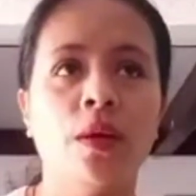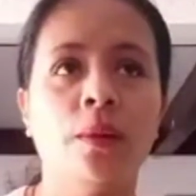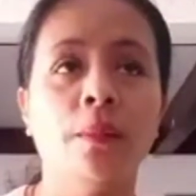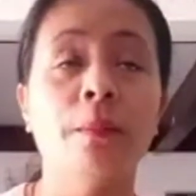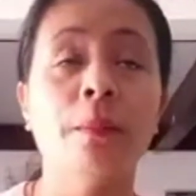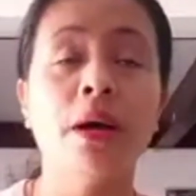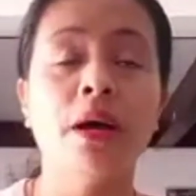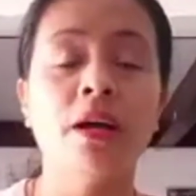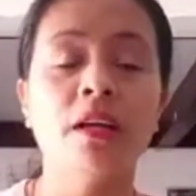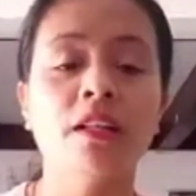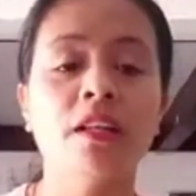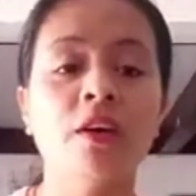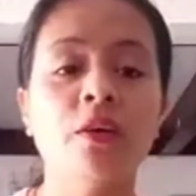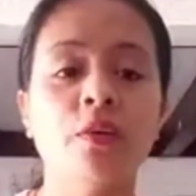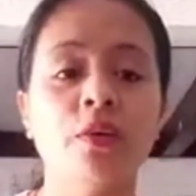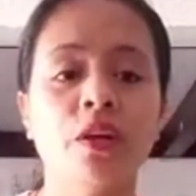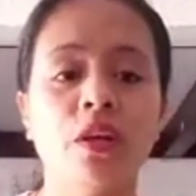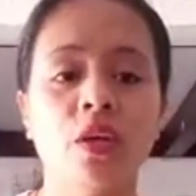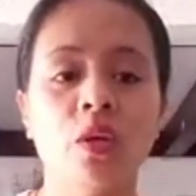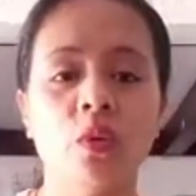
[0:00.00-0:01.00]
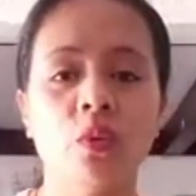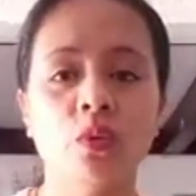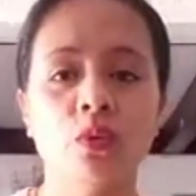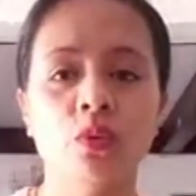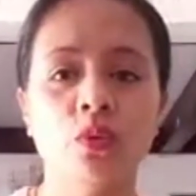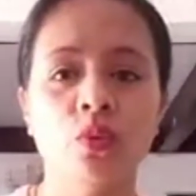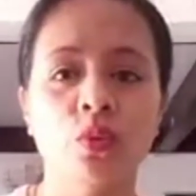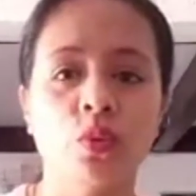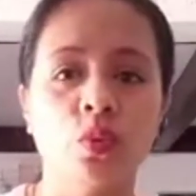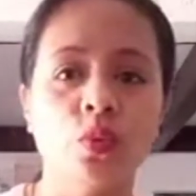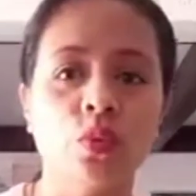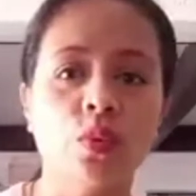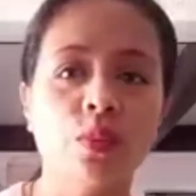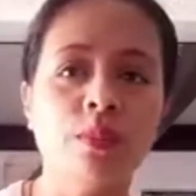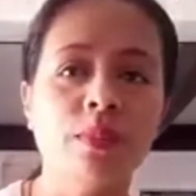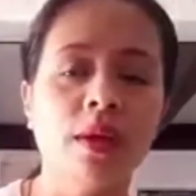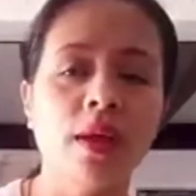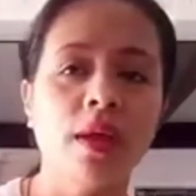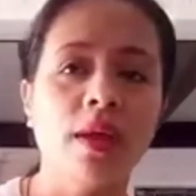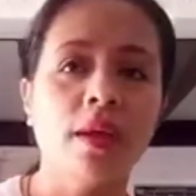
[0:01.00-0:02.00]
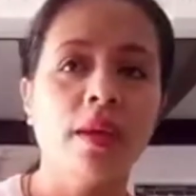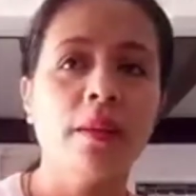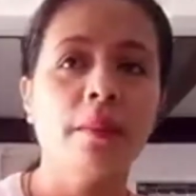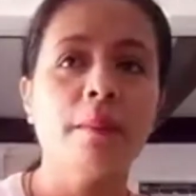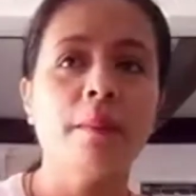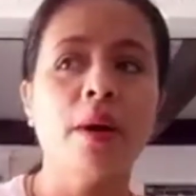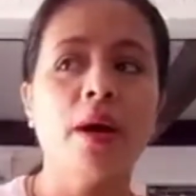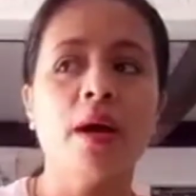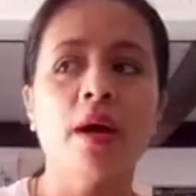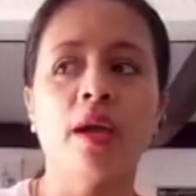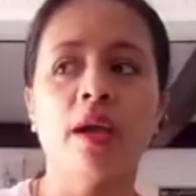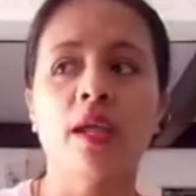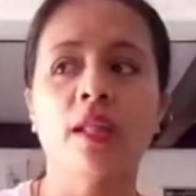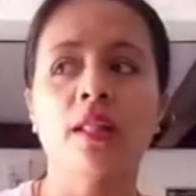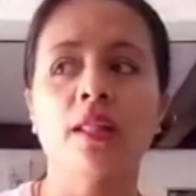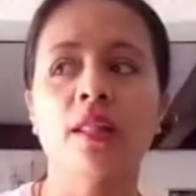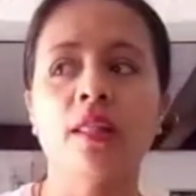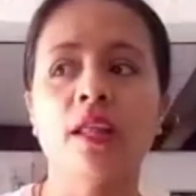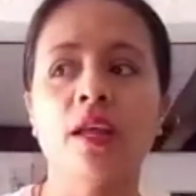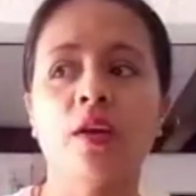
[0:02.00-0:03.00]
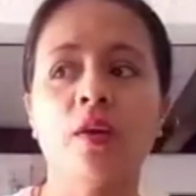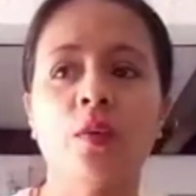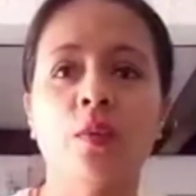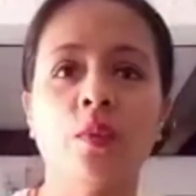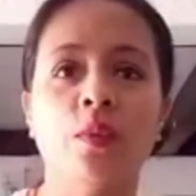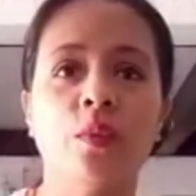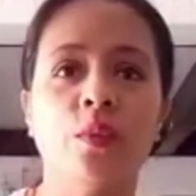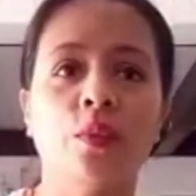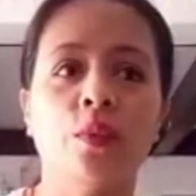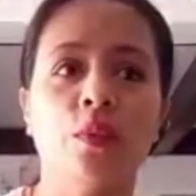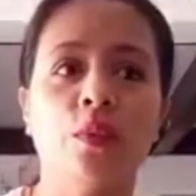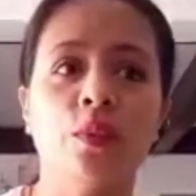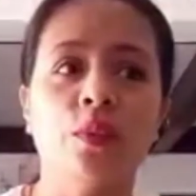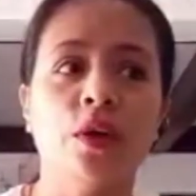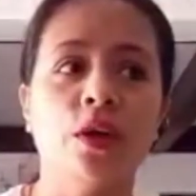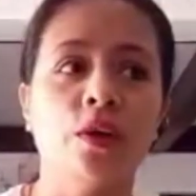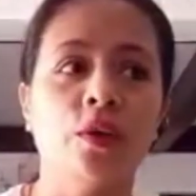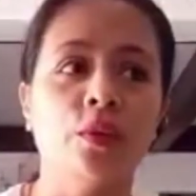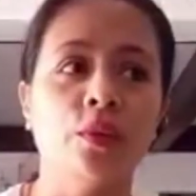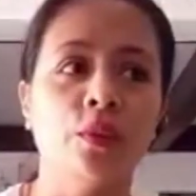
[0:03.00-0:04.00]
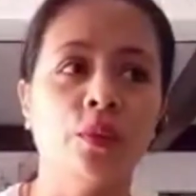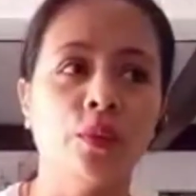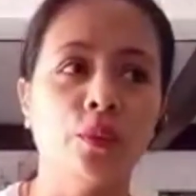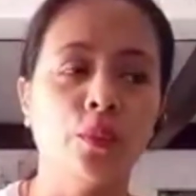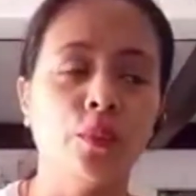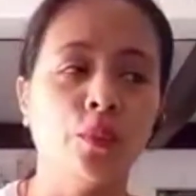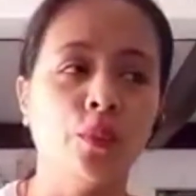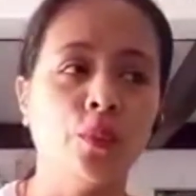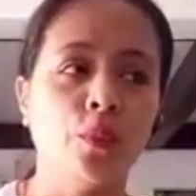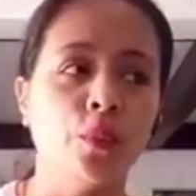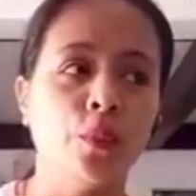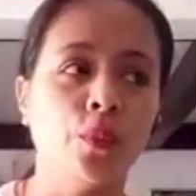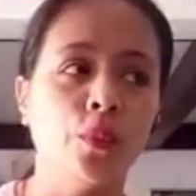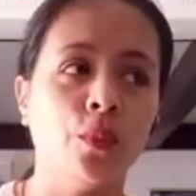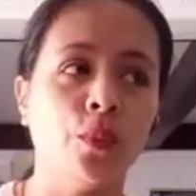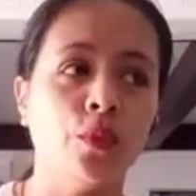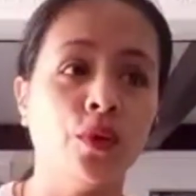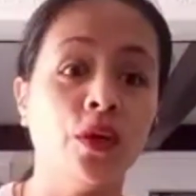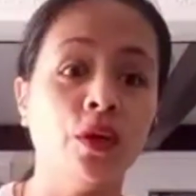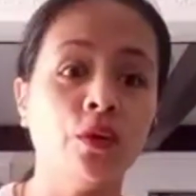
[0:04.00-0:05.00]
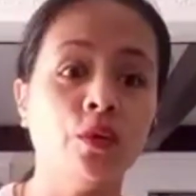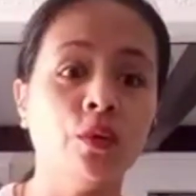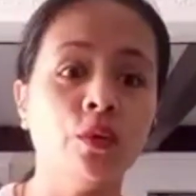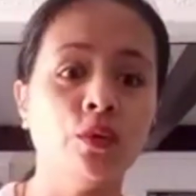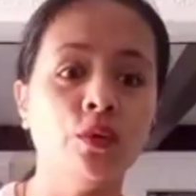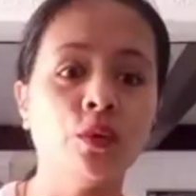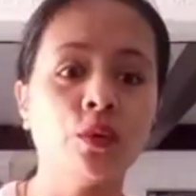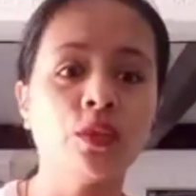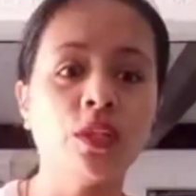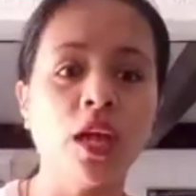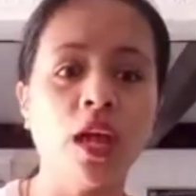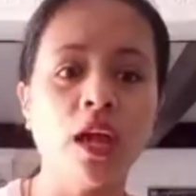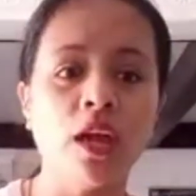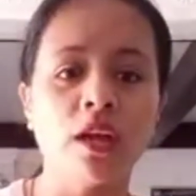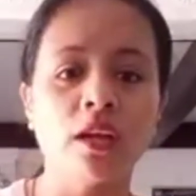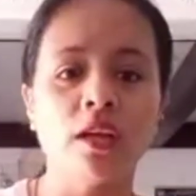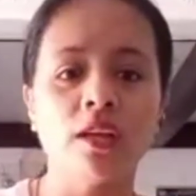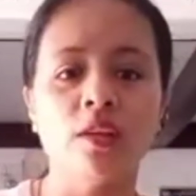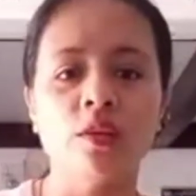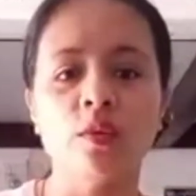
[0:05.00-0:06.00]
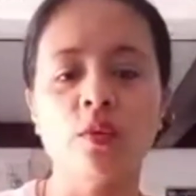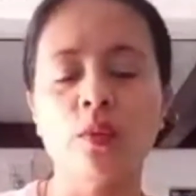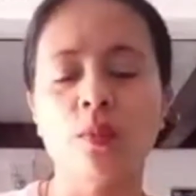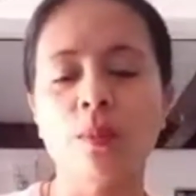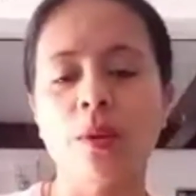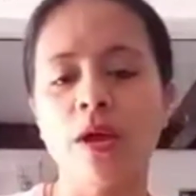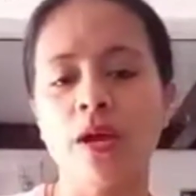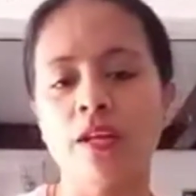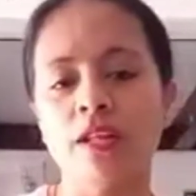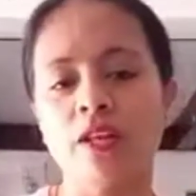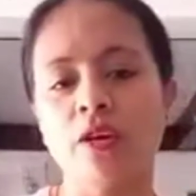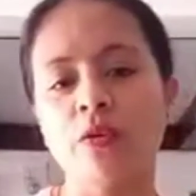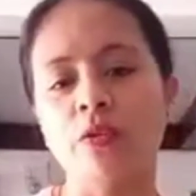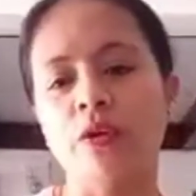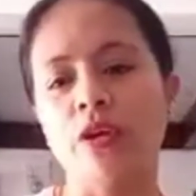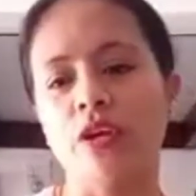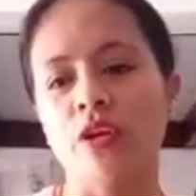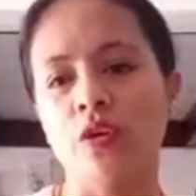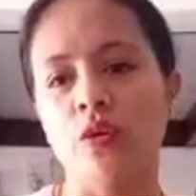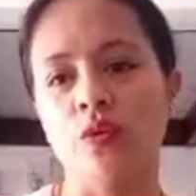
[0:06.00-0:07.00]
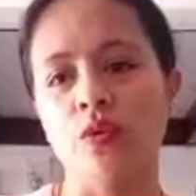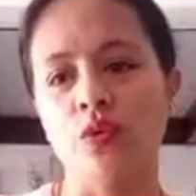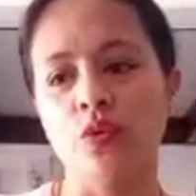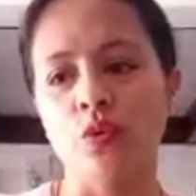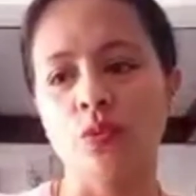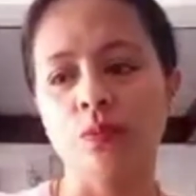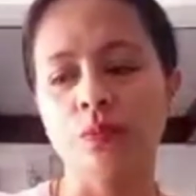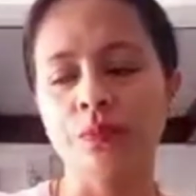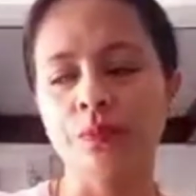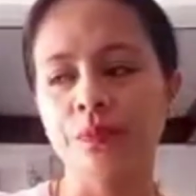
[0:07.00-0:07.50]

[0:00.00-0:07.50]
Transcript: bakit ako nag-YouTube, bakit anong anong nag sa akin kung bakit ako nag-YouTube.